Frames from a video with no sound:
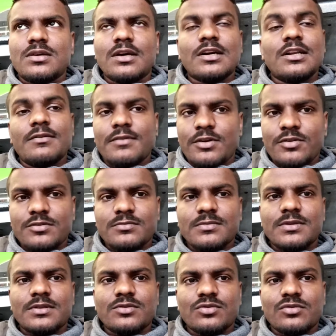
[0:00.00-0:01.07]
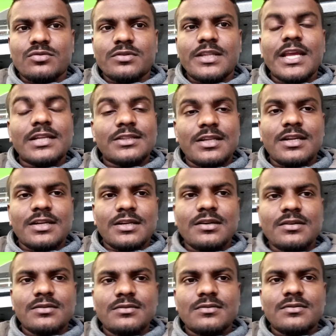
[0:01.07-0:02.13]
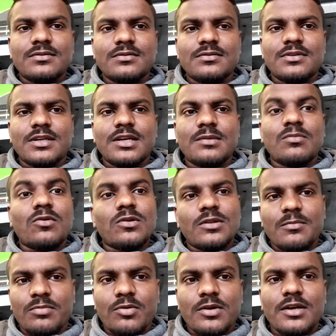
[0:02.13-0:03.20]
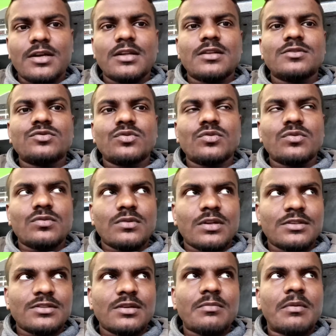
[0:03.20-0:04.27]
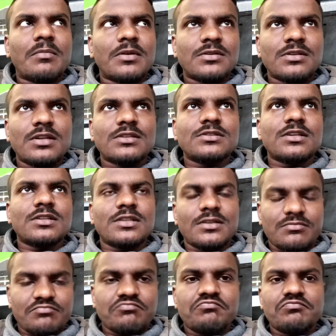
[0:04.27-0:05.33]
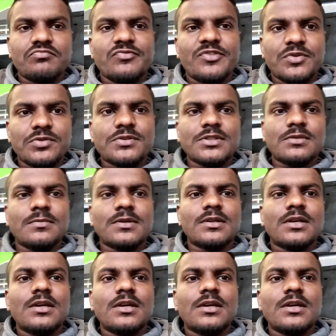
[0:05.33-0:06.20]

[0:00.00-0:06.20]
अगले वीडियोज़ में तो देखते रहना ठीक है बहुत इंपॉर्टेंट है जो रेशा में बचना चाहते हैं फ्यूचर में